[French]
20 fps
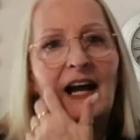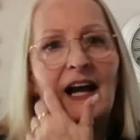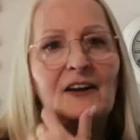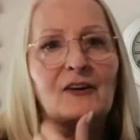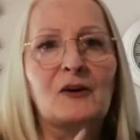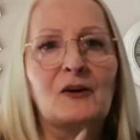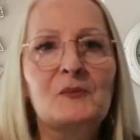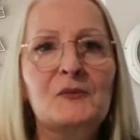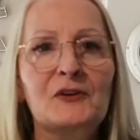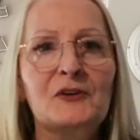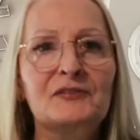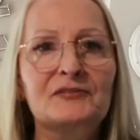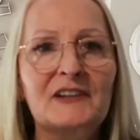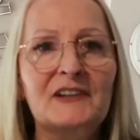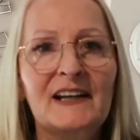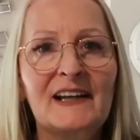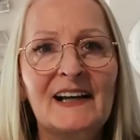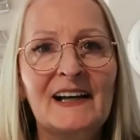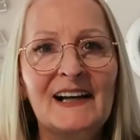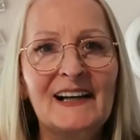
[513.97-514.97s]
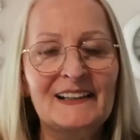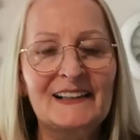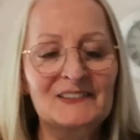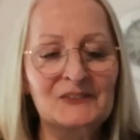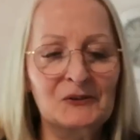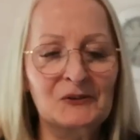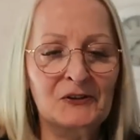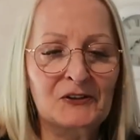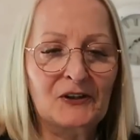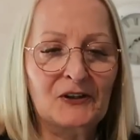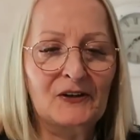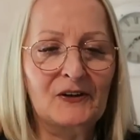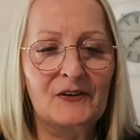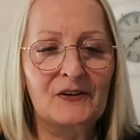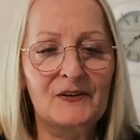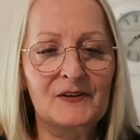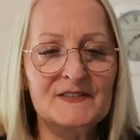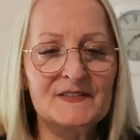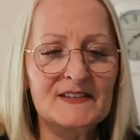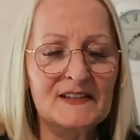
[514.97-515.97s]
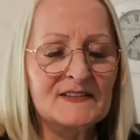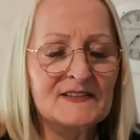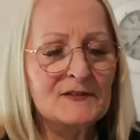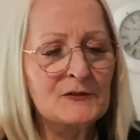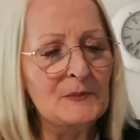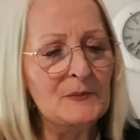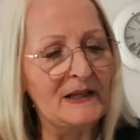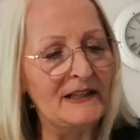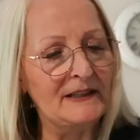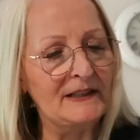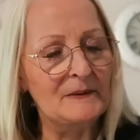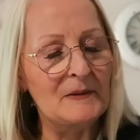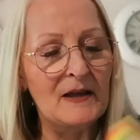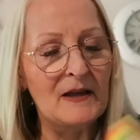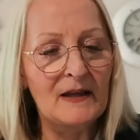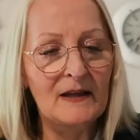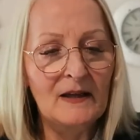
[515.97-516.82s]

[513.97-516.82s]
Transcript: Alors me revoilà. Donc euh, cette semaine,